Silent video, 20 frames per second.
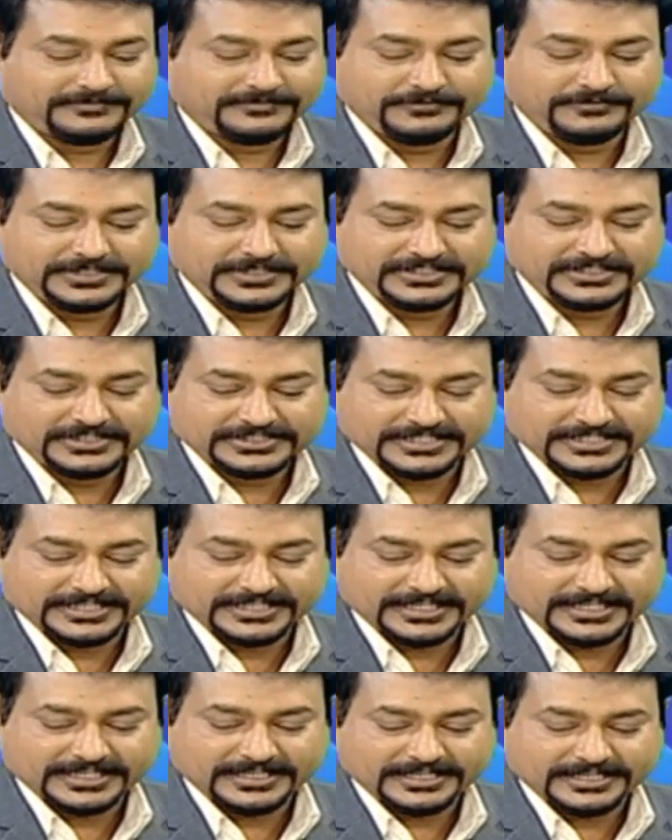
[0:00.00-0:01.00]
విడుదల
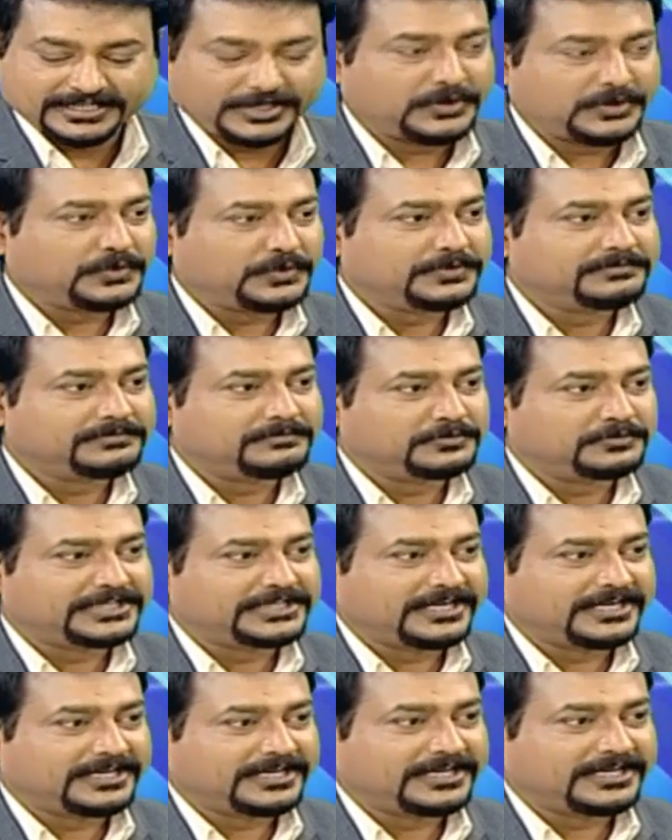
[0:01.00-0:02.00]
చేయాలి అంటూ
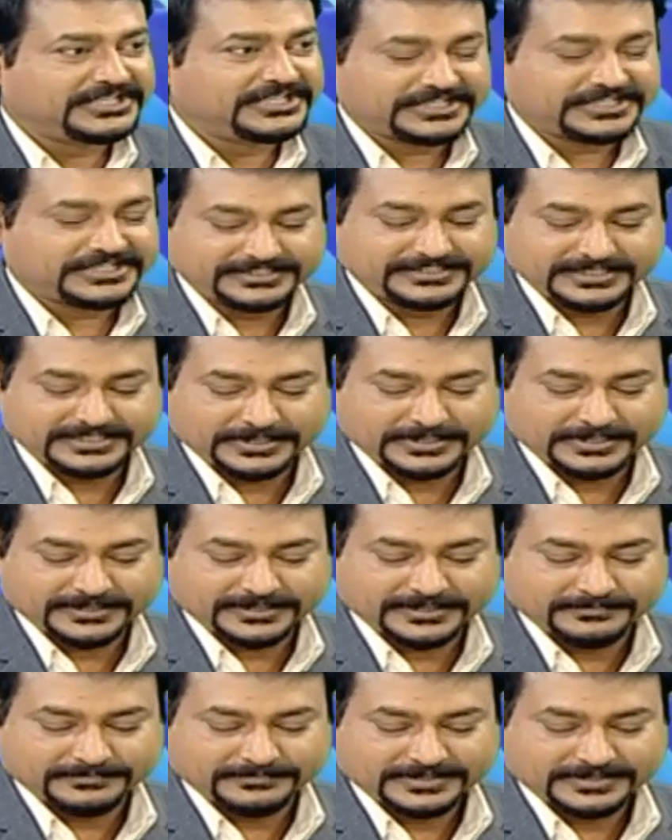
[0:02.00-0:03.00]
ముద్రగడ దీక్షను
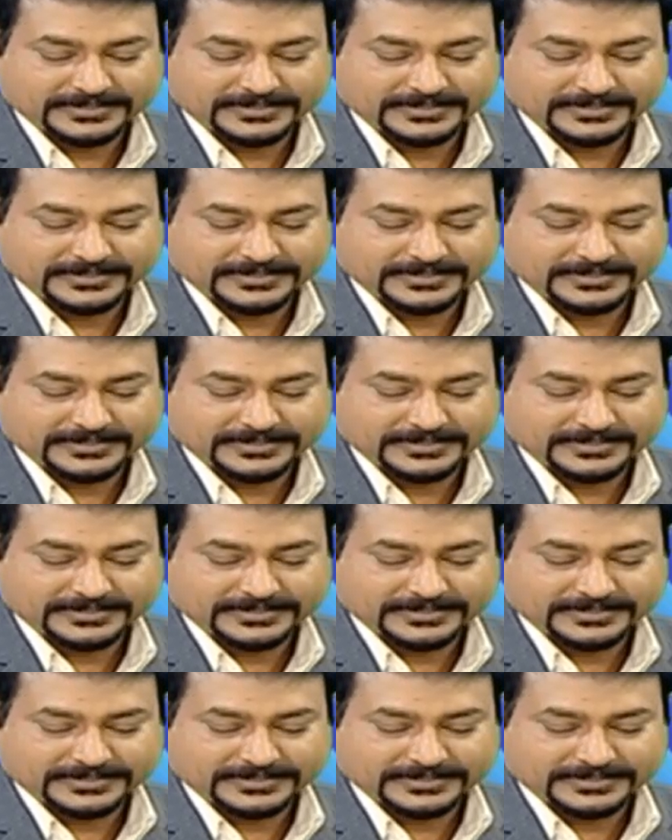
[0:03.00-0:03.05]
చేపట్టడం